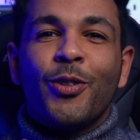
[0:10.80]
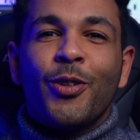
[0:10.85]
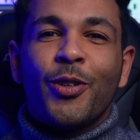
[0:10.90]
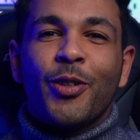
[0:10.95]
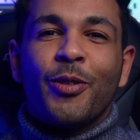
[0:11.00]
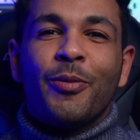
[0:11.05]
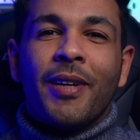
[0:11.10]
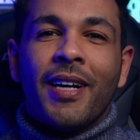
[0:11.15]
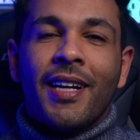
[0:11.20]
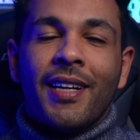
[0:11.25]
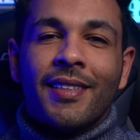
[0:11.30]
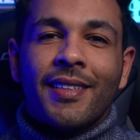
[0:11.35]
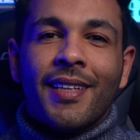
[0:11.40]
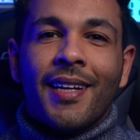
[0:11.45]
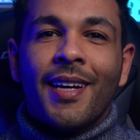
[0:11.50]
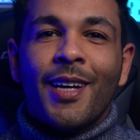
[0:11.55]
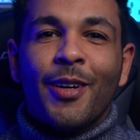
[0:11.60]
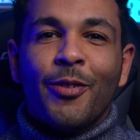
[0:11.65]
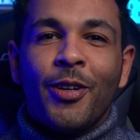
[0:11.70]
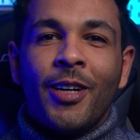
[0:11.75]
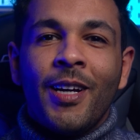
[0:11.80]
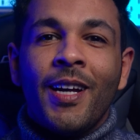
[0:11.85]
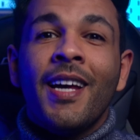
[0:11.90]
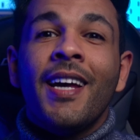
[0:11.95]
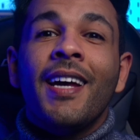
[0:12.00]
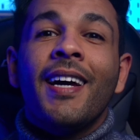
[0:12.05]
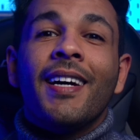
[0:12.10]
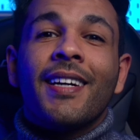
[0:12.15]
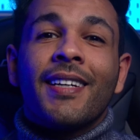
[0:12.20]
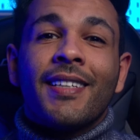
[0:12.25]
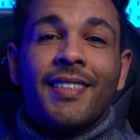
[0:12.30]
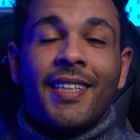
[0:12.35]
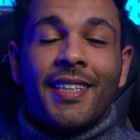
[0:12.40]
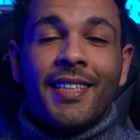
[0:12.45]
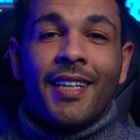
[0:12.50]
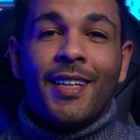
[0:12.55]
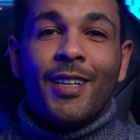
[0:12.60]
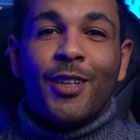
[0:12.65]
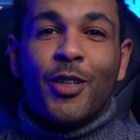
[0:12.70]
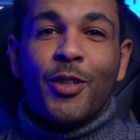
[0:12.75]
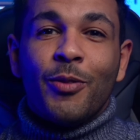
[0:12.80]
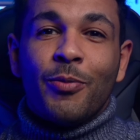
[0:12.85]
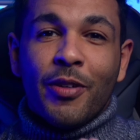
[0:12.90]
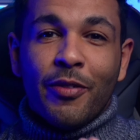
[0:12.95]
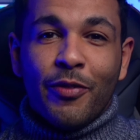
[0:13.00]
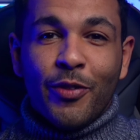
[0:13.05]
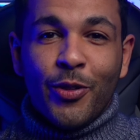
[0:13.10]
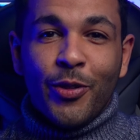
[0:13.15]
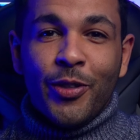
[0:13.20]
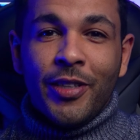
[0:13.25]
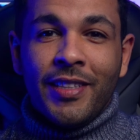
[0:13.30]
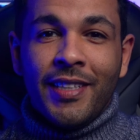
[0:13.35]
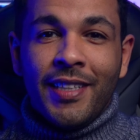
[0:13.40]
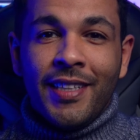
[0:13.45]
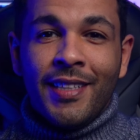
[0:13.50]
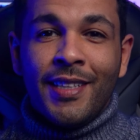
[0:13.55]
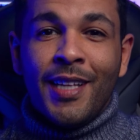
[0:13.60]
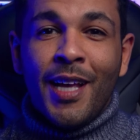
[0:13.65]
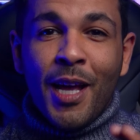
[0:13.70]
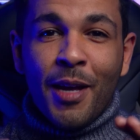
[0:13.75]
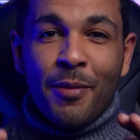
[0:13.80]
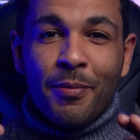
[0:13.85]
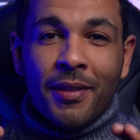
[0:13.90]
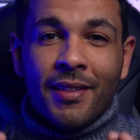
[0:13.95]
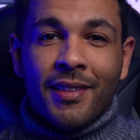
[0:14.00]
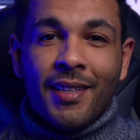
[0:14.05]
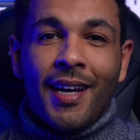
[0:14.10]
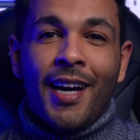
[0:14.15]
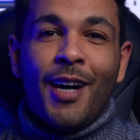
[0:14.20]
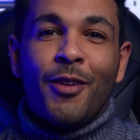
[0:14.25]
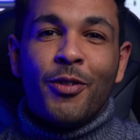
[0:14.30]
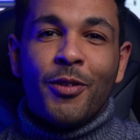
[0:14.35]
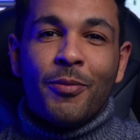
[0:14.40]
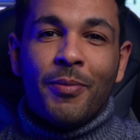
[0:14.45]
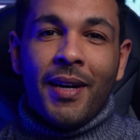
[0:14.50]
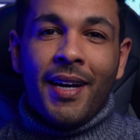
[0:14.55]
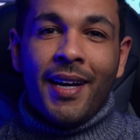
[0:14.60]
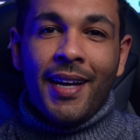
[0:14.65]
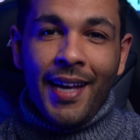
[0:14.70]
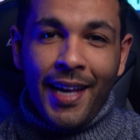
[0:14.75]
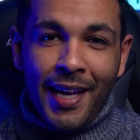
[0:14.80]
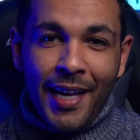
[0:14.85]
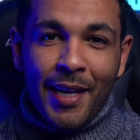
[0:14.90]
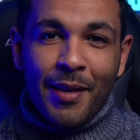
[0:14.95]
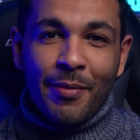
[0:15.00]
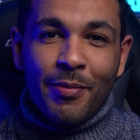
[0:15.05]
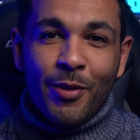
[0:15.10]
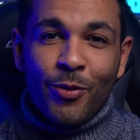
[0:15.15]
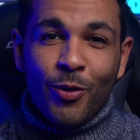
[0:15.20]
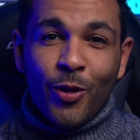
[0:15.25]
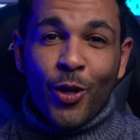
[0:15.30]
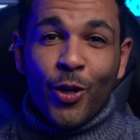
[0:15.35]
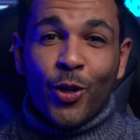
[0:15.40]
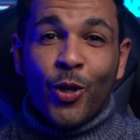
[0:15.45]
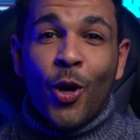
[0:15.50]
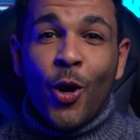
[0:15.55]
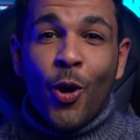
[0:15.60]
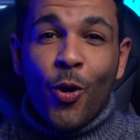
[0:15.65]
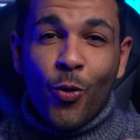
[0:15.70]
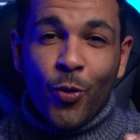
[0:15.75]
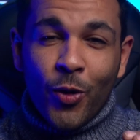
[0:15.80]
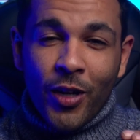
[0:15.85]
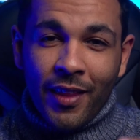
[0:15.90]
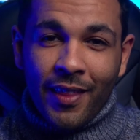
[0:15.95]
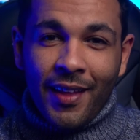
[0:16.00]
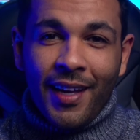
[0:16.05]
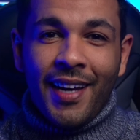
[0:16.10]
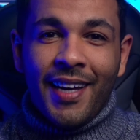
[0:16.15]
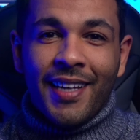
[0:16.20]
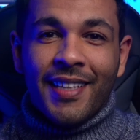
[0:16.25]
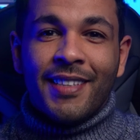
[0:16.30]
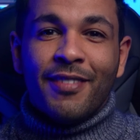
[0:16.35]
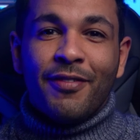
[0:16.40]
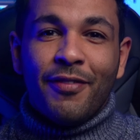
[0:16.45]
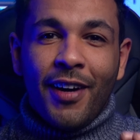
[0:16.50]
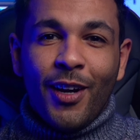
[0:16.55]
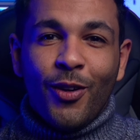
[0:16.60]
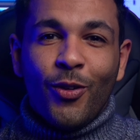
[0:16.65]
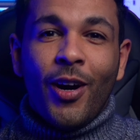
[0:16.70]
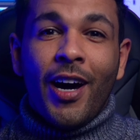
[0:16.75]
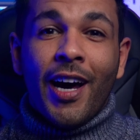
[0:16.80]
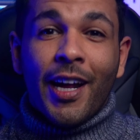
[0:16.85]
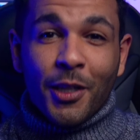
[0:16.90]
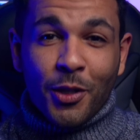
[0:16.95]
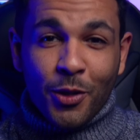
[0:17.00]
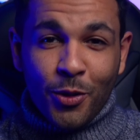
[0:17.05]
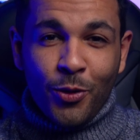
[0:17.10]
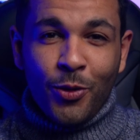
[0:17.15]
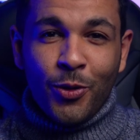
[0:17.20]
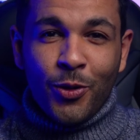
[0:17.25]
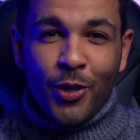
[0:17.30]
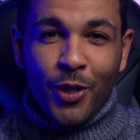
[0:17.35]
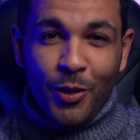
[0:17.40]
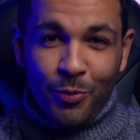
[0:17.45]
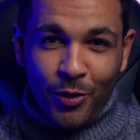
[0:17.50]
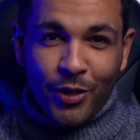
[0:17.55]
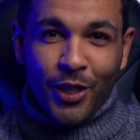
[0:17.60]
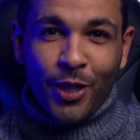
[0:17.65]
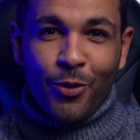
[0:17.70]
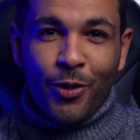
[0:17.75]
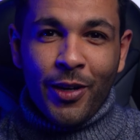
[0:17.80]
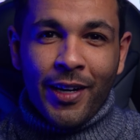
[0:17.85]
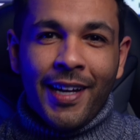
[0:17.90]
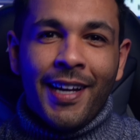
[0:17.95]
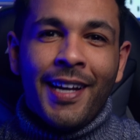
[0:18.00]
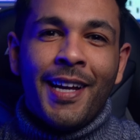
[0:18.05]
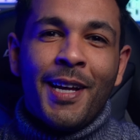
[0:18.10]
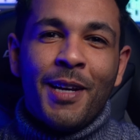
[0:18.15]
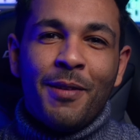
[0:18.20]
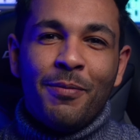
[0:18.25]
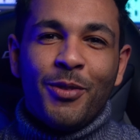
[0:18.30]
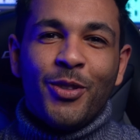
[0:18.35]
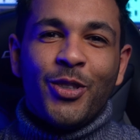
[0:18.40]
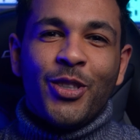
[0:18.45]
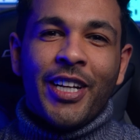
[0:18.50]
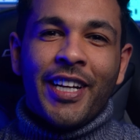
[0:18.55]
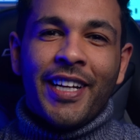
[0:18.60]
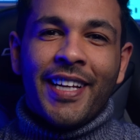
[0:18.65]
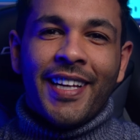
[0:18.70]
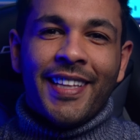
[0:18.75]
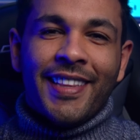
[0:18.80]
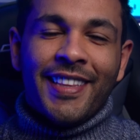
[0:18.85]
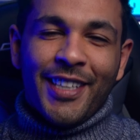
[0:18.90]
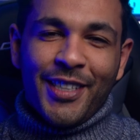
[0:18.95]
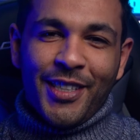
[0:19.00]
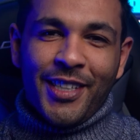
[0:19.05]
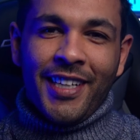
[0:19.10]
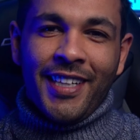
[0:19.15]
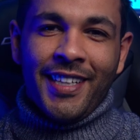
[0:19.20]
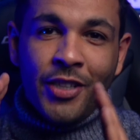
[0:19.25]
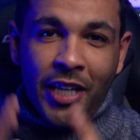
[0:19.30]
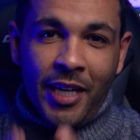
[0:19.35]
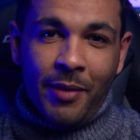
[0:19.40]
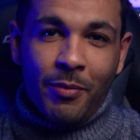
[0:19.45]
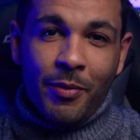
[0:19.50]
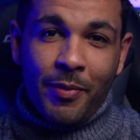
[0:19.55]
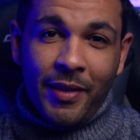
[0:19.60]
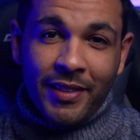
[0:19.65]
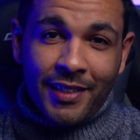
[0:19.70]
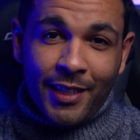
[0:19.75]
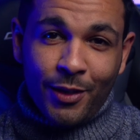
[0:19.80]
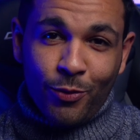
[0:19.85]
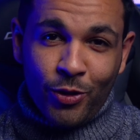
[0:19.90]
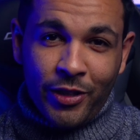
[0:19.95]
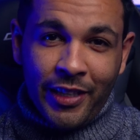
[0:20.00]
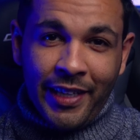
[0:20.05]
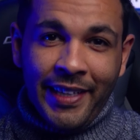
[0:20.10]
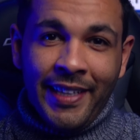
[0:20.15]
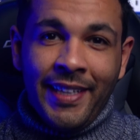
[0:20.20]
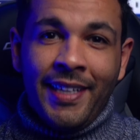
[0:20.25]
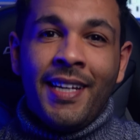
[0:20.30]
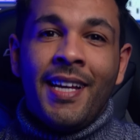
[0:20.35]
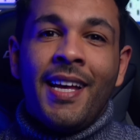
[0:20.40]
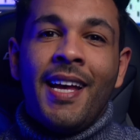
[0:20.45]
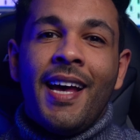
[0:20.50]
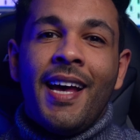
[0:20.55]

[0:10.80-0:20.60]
أخوكم خالد طراروة رجعنا لكم ريفيو جديد بالتعاون مع اي اي بي وورد وإضاءة فالو ار 2 المطورة من شركة نكسلي شرح مبسط وسريع